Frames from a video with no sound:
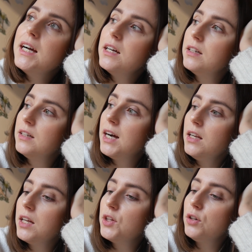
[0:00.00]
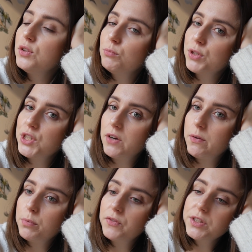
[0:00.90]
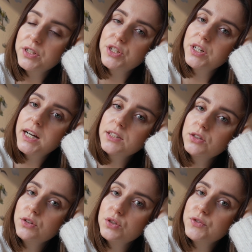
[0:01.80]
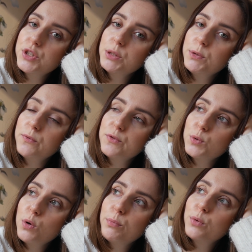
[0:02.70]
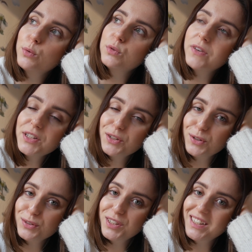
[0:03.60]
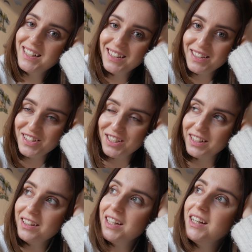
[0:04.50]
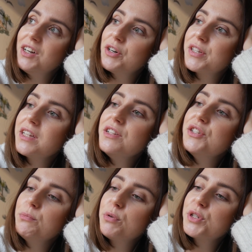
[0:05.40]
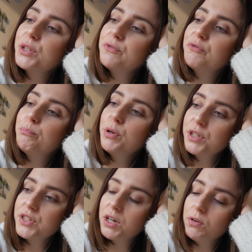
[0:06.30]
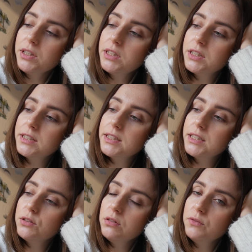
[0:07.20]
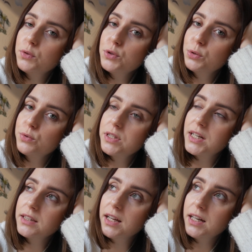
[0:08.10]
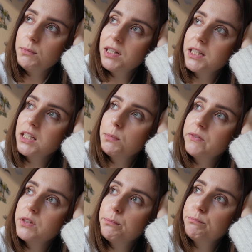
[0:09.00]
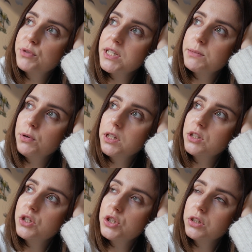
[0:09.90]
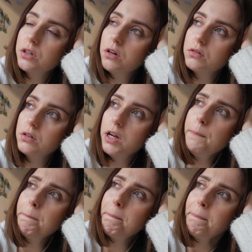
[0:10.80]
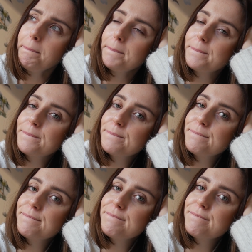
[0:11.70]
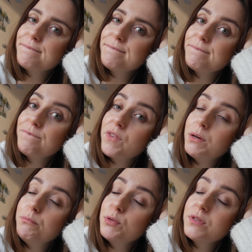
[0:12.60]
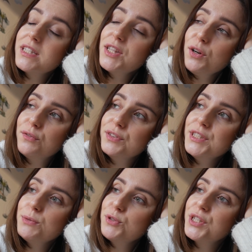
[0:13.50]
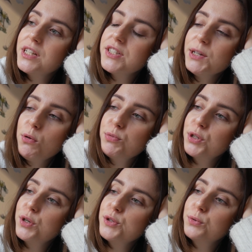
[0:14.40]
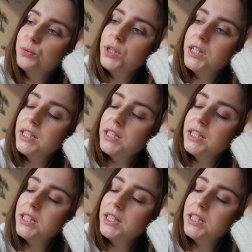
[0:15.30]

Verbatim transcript: E, ale ja nie o tym, bo chciałam Wam powiedzieć, że Antoś wytrzymał w żłobku dwa tygodnie i jeden dzień. Ostatni dzień poszedł w poniedziałek, e, no i wrócił już z Katarem, ale tak naprawdę przez ponad trzy tygodnie mm, był zdrowy, nic mu się nie działo, przechodził